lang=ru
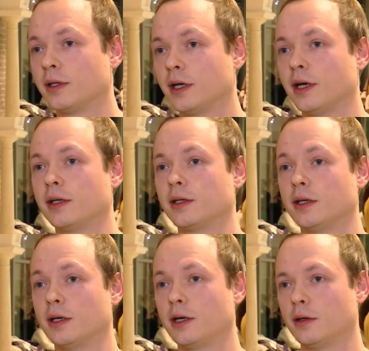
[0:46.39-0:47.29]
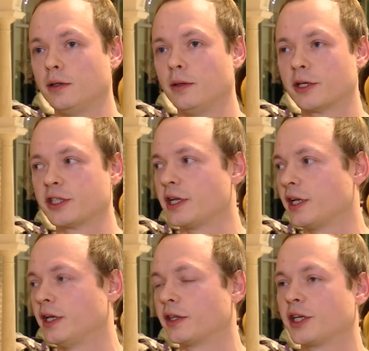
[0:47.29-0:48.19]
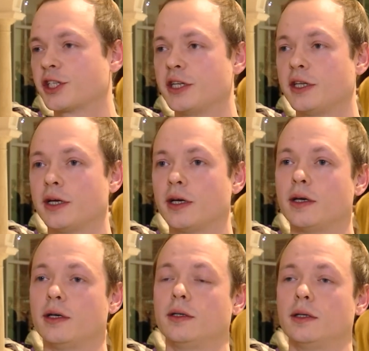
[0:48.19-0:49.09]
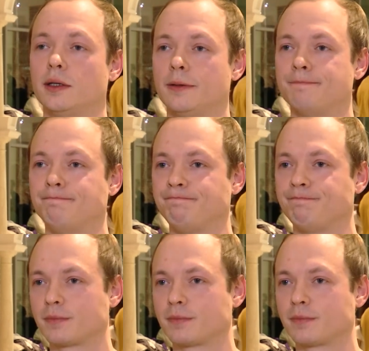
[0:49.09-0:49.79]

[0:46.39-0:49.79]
да, э, доброжелательные отношения, эм,